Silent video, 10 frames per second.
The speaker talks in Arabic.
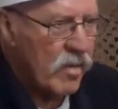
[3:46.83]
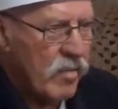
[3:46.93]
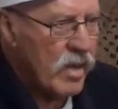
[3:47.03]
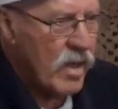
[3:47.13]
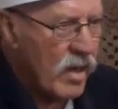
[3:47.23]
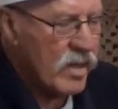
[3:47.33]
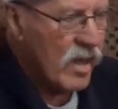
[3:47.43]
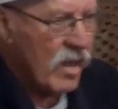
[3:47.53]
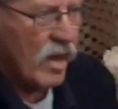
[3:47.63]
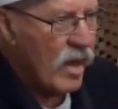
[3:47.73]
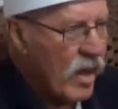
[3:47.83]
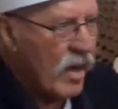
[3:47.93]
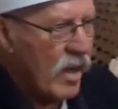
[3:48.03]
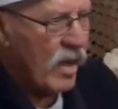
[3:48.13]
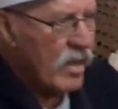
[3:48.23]
من دراساتي
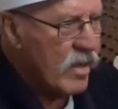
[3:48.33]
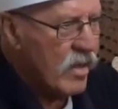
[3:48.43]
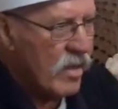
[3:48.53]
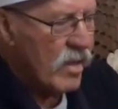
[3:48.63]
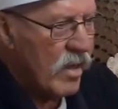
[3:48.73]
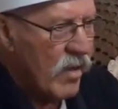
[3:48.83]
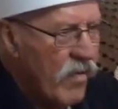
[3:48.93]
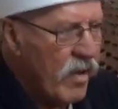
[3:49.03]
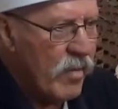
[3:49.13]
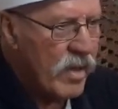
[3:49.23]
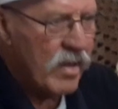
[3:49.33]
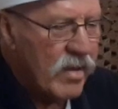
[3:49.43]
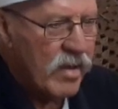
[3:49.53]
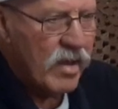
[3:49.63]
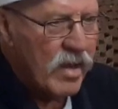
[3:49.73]
للأقليات فهمت